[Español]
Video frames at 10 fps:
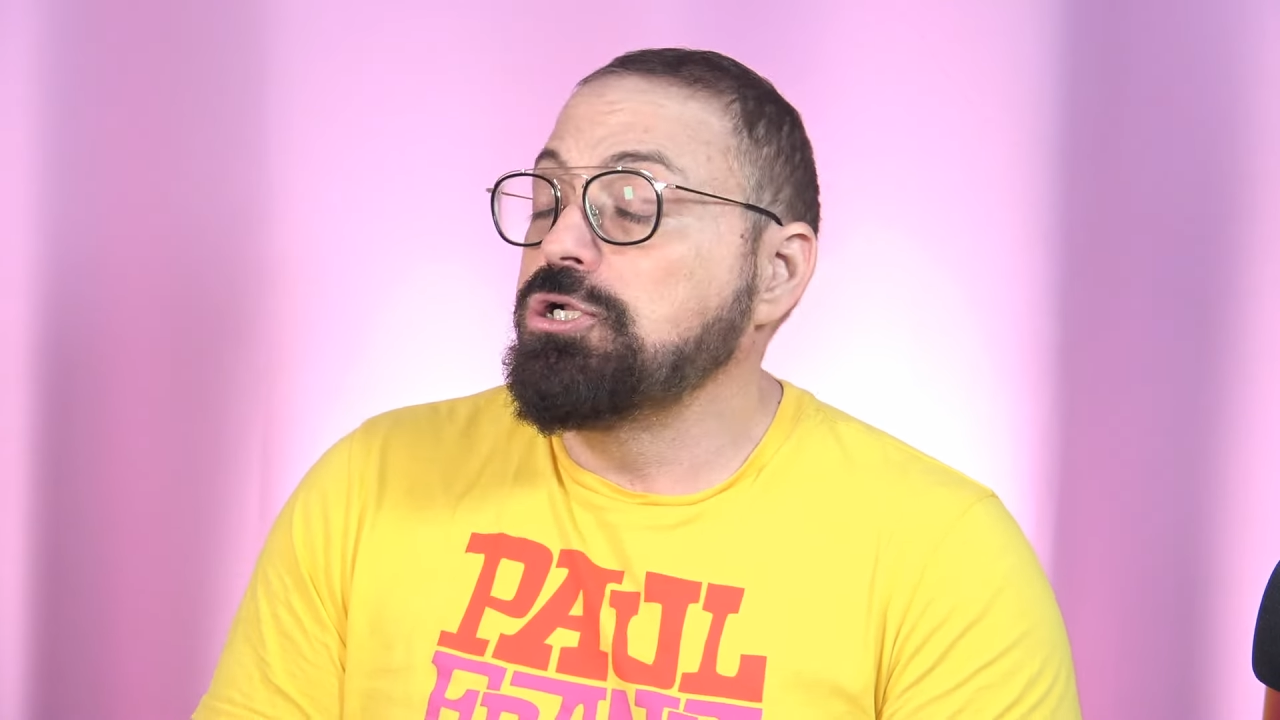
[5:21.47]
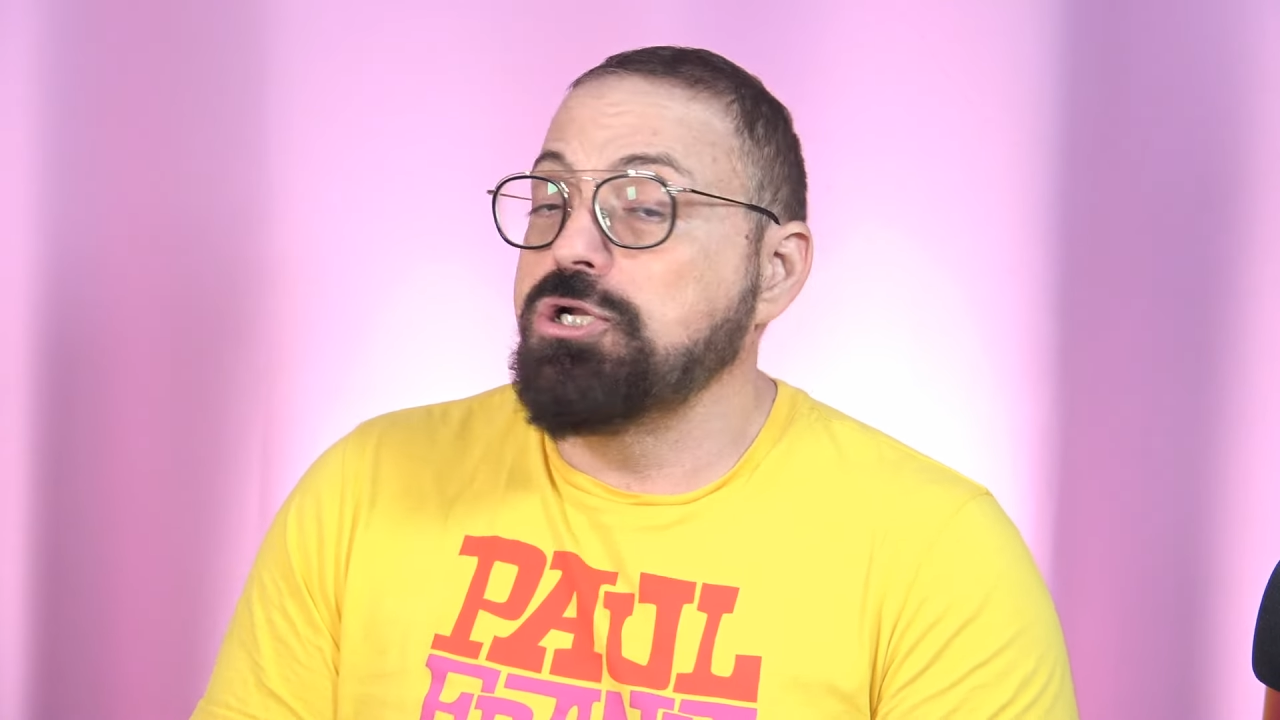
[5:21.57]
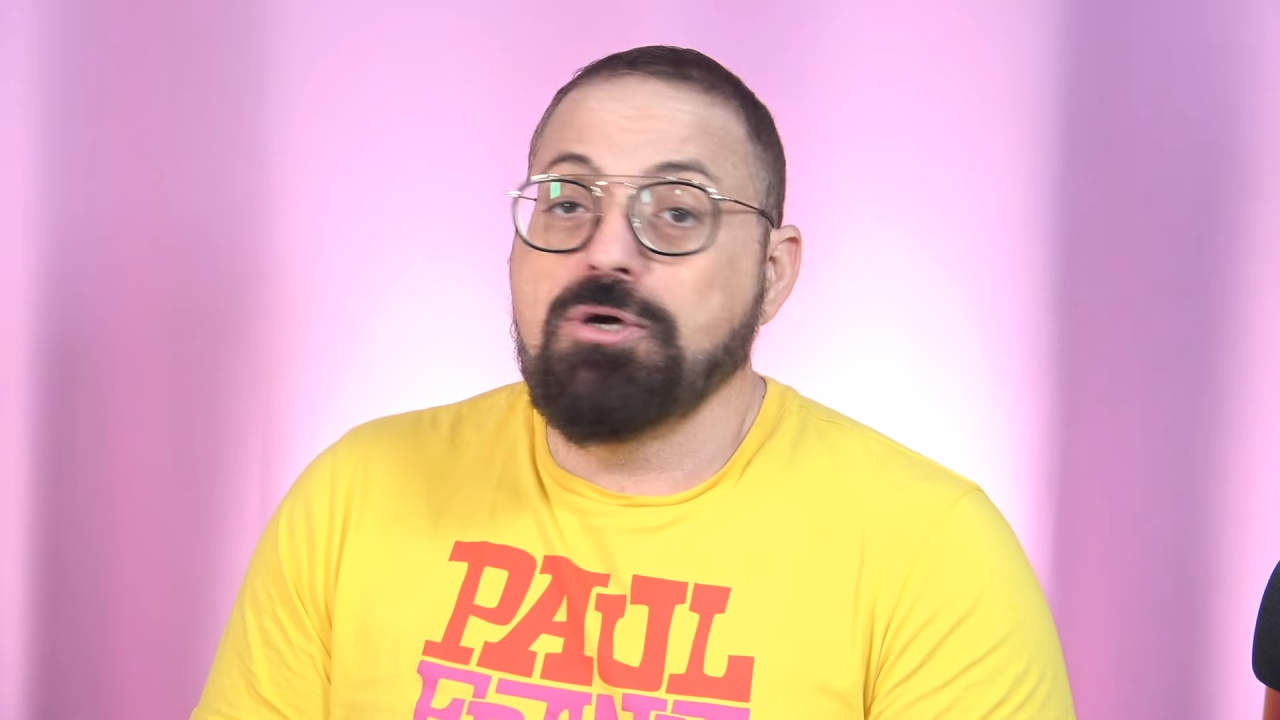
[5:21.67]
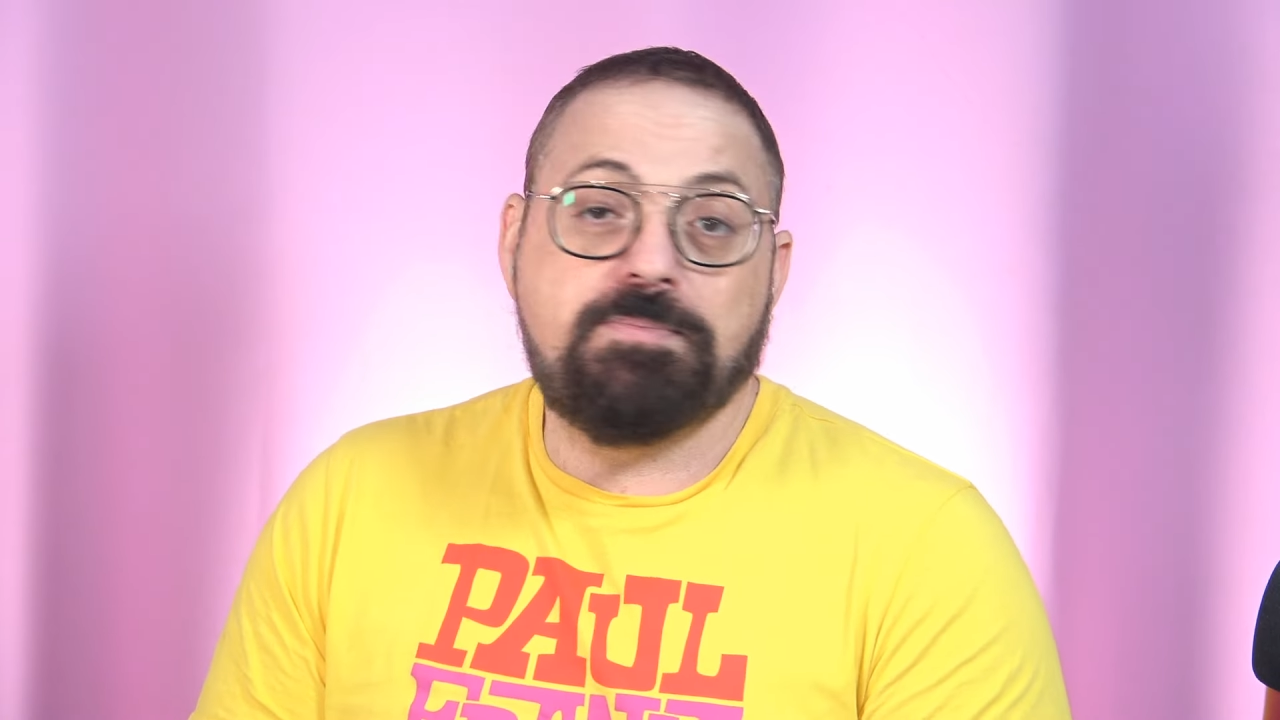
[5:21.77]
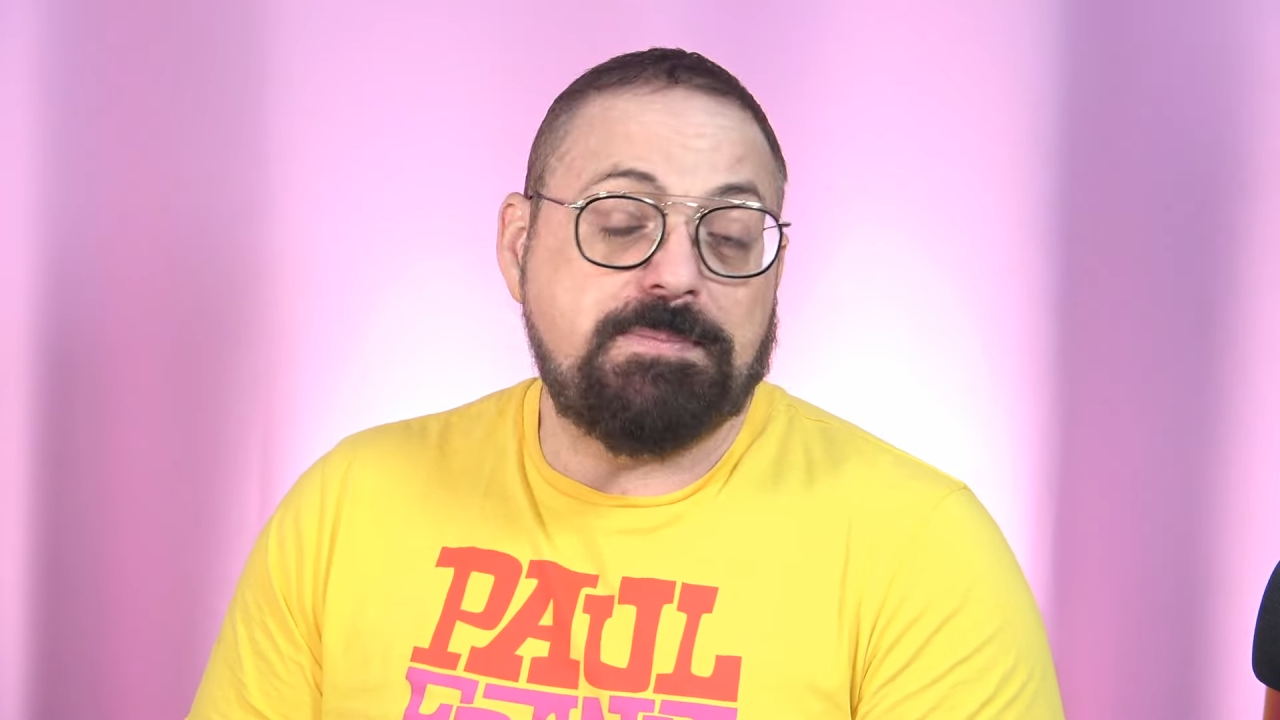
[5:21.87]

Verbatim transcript: no